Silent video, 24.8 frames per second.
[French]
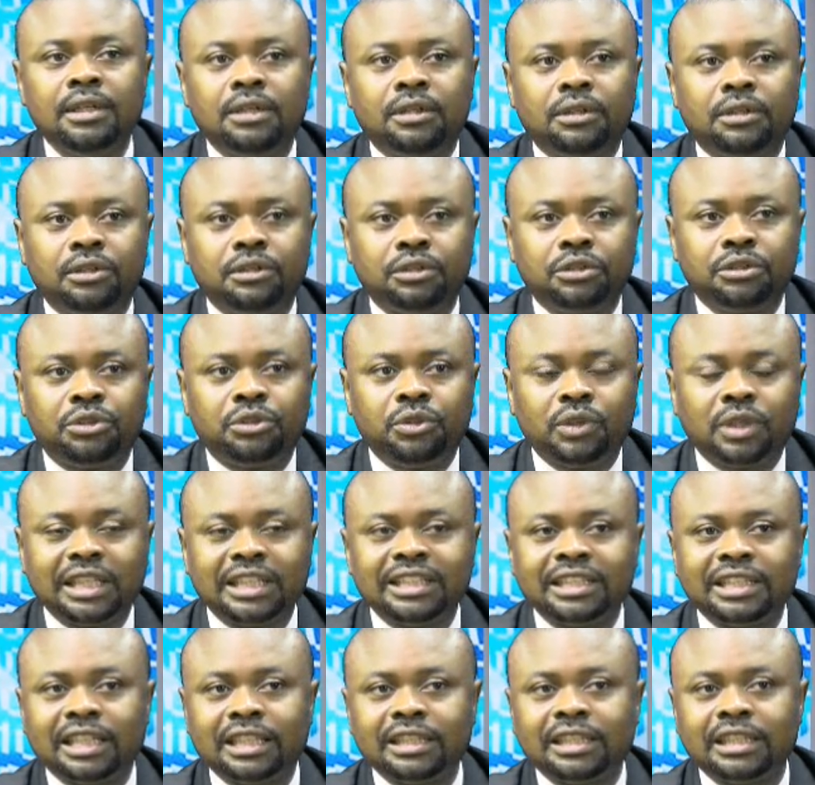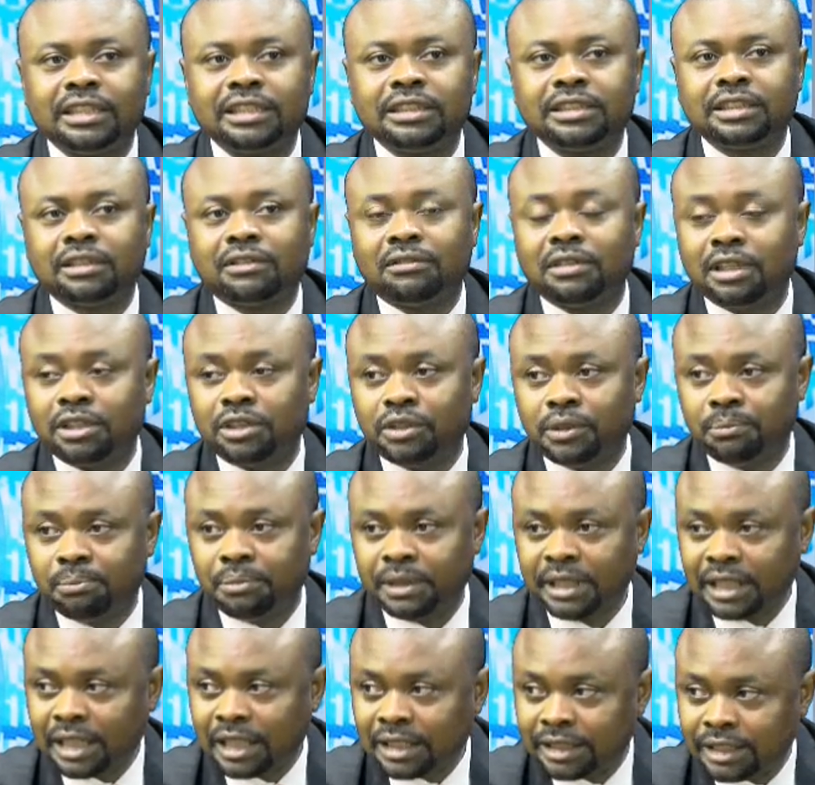euh, sur Internet, ça va être
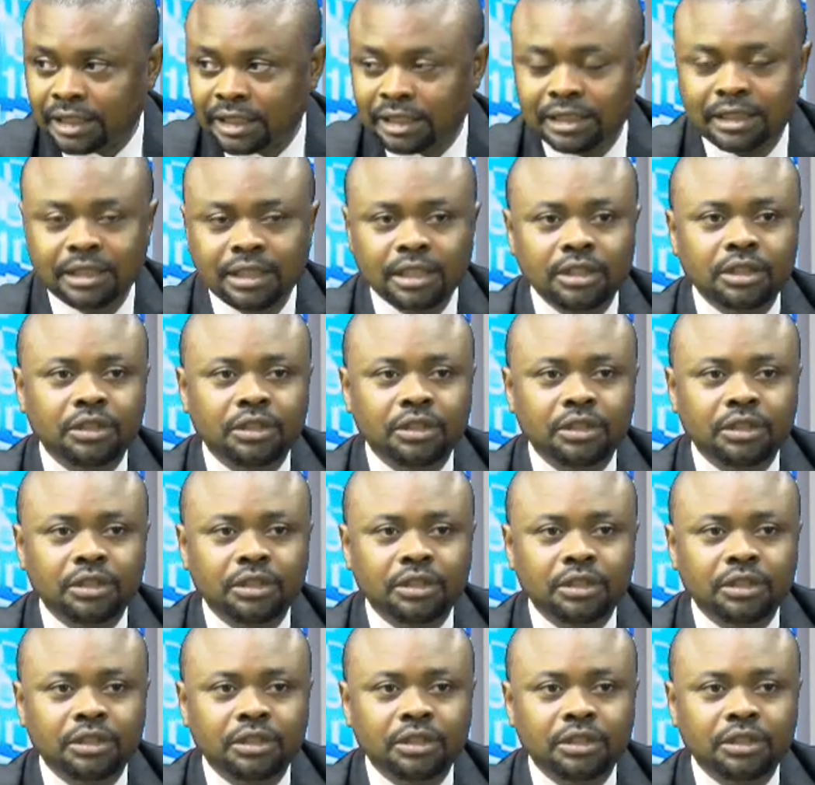piraté.